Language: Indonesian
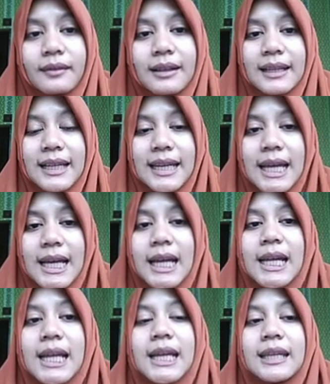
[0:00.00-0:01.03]
Nah,
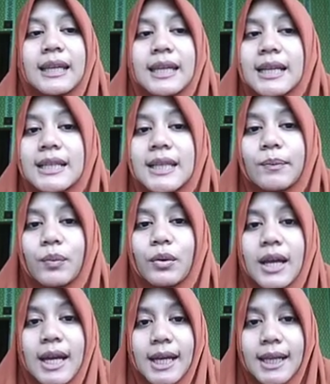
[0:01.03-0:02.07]
dari
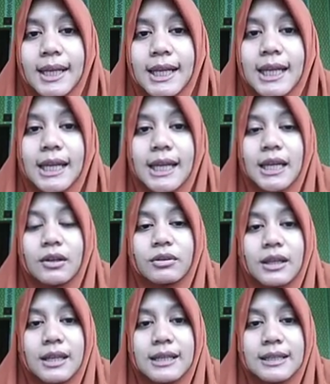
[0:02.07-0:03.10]
kesimpulan yang
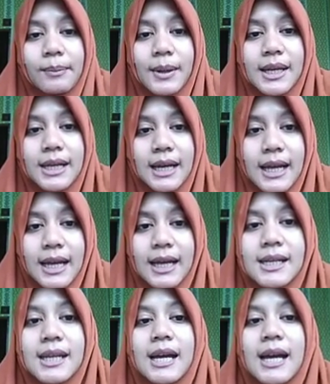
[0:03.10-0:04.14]
Ustazah
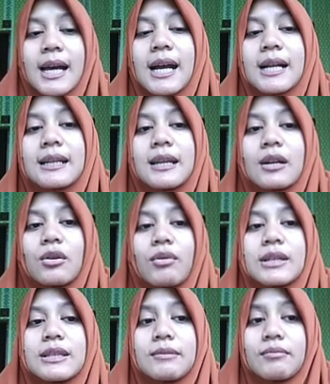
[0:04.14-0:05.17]
sampaikan, hak dan
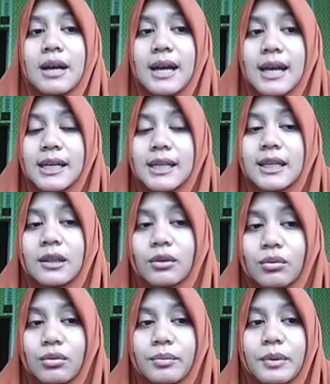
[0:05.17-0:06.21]
kewajiban
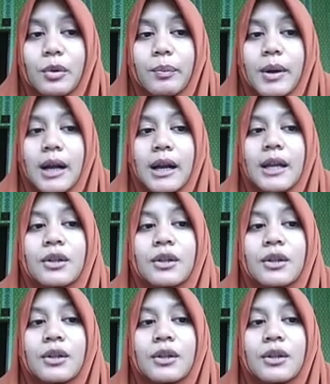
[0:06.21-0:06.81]
itu merupakan